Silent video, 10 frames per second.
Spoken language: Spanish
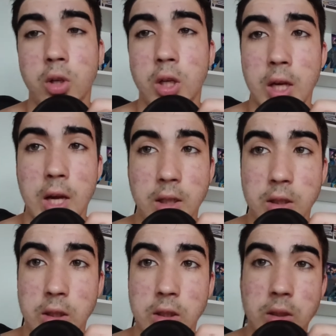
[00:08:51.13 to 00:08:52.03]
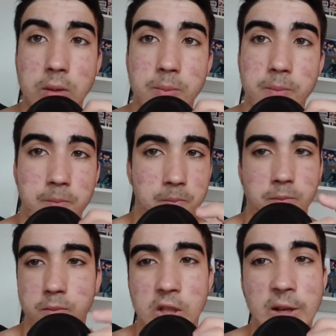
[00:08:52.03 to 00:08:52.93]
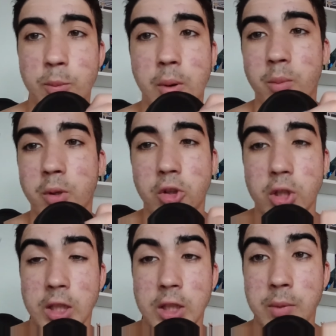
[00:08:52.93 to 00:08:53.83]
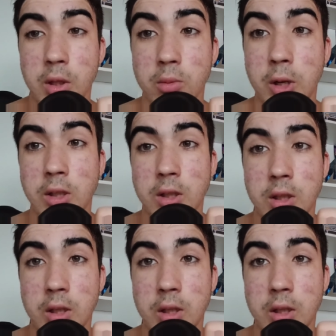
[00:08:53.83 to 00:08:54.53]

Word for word: lo que queráis y ya nos vamos viendo en siguientes vídeos, ¿vale?